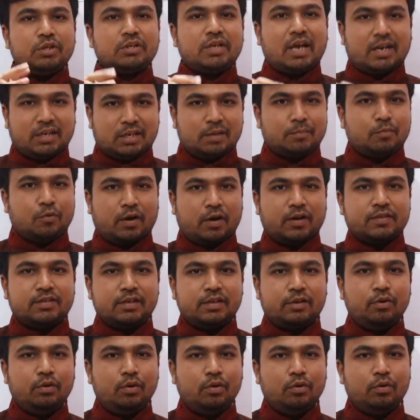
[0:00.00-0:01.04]
মধ্যে সাতটা প্রকার
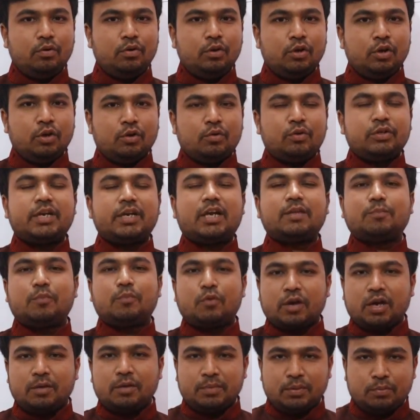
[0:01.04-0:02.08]
ছিল সাত
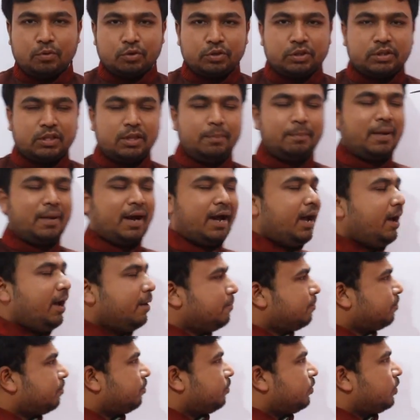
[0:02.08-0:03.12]
প্রকার বিভক্তি বা
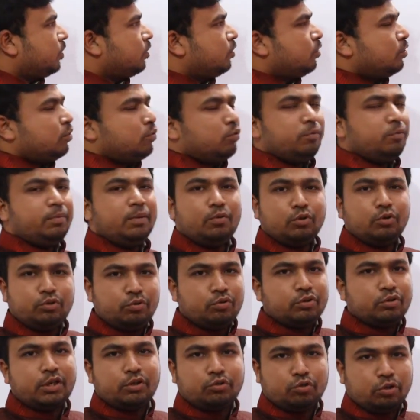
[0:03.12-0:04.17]
ওই বিভক্তি
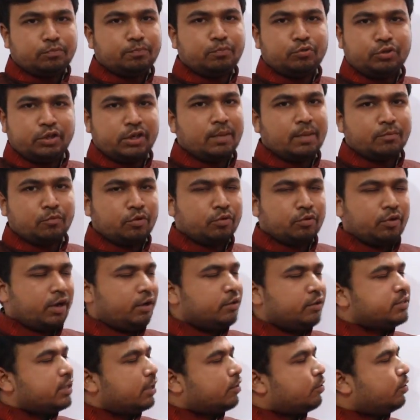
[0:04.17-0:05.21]
অনুসারে তৎপুরুষ নামকরণ করা
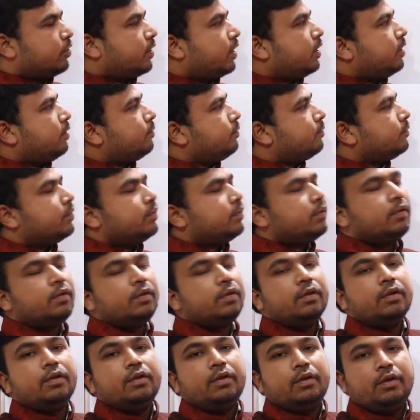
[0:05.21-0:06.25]
হয়েছে এক কথায়
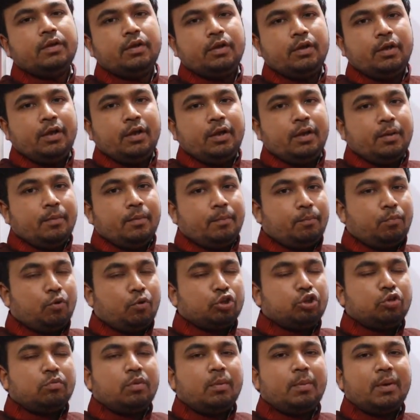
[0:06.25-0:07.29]

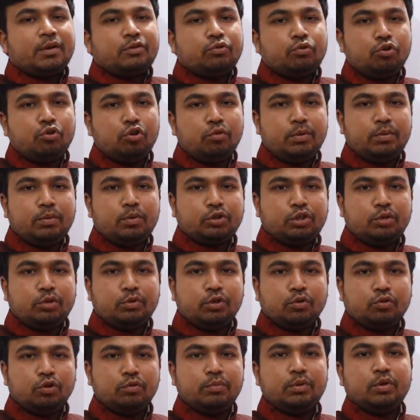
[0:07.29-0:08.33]
প্রথম বা শূন্য বিভক্তির
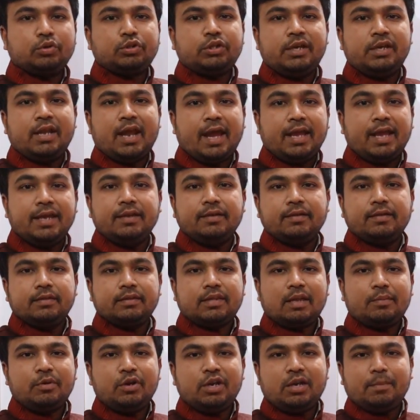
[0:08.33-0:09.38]
মধ্যে কোনো বিভক্তি নাই
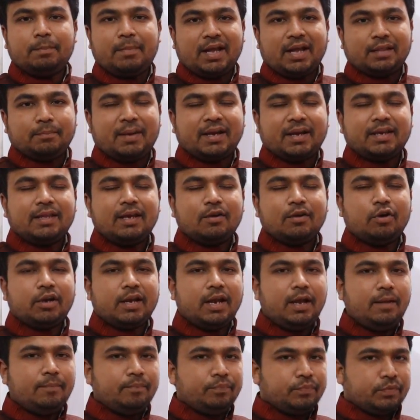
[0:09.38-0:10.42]
তার মানে এটা বাদ বাকি থাকে
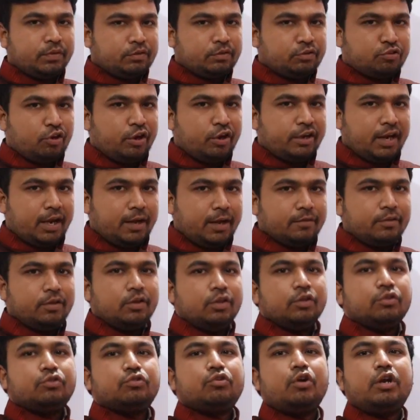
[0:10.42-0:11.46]
কয়টা ছয়টা
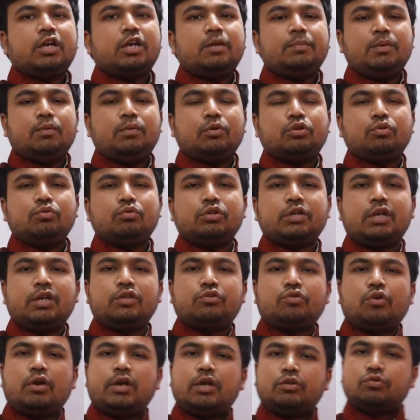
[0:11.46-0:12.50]
ছয়টা বিভক্তি অনুসারে
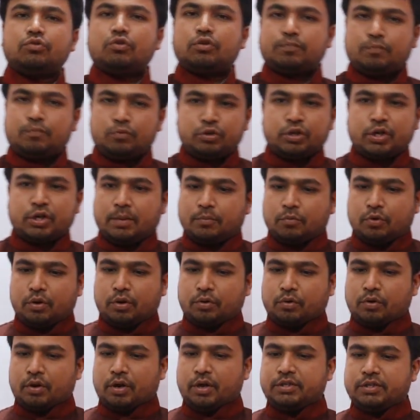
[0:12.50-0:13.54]
ছয়টা তৎপুরুষের
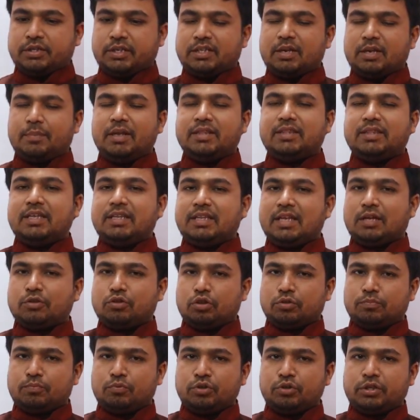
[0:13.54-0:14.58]
নামকরণ করা হয়েছে তার মানে দ্বিতীয়
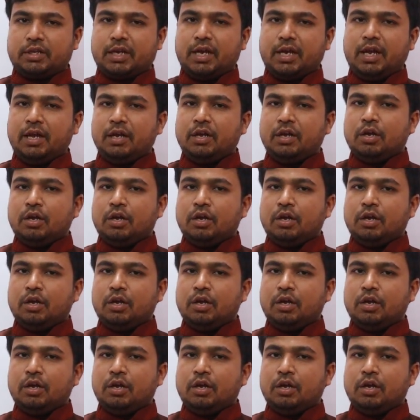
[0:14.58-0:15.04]
তৎপুরুষ থেকে